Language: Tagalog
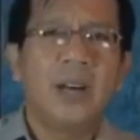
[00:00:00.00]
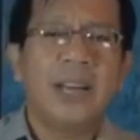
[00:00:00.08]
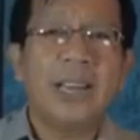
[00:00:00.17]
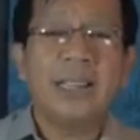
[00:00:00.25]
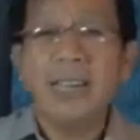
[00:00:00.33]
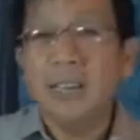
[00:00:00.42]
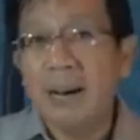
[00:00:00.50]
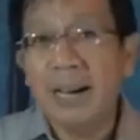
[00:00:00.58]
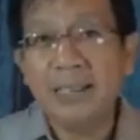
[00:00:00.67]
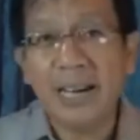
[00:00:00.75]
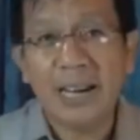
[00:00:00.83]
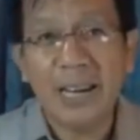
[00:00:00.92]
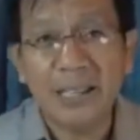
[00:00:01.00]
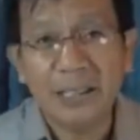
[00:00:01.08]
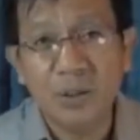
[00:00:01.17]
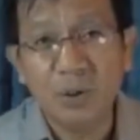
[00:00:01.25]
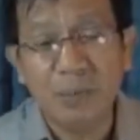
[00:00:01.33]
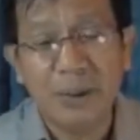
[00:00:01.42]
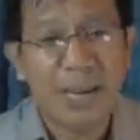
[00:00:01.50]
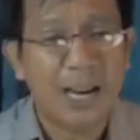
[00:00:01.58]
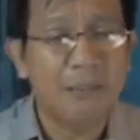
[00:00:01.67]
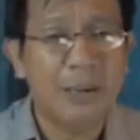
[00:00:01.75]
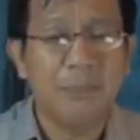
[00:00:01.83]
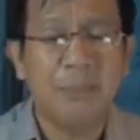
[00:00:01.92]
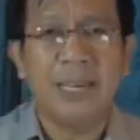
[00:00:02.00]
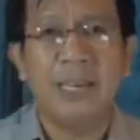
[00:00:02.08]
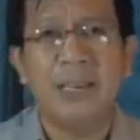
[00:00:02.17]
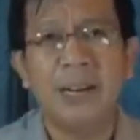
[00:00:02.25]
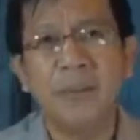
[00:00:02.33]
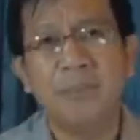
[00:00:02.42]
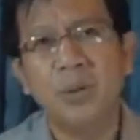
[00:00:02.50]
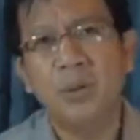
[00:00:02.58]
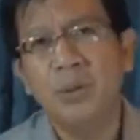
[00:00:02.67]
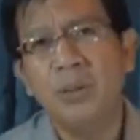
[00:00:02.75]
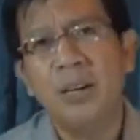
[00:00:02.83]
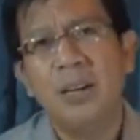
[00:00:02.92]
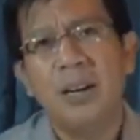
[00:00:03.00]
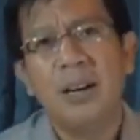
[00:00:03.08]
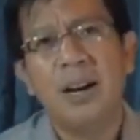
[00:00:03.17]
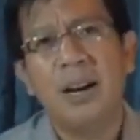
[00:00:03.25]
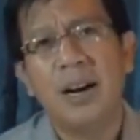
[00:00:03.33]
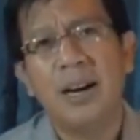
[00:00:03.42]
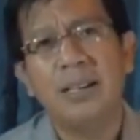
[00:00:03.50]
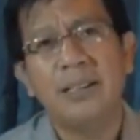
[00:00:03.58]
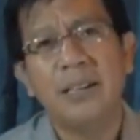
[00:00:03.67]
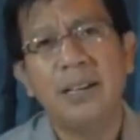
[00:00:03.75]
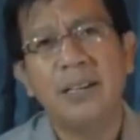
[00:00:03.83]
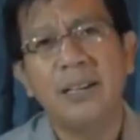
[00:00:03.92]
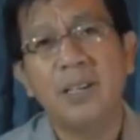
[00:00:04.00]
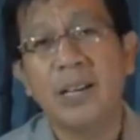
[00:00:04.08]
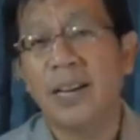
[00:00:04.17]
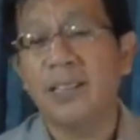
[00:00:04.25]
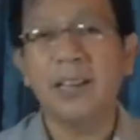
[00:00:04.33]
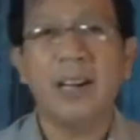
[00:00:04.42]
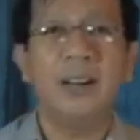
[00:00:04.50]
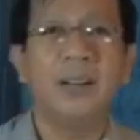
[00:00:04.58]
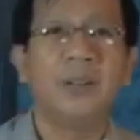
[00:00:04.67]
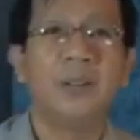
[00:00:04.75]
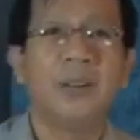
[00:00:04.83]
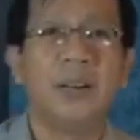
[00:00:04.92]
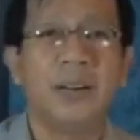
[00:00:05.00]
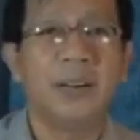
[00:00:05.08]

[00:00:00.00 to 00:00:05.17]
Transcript: Kaya tinamaan tayo lahat nito, mayaman, mahirap, no? Kahit na sikat ka o uh,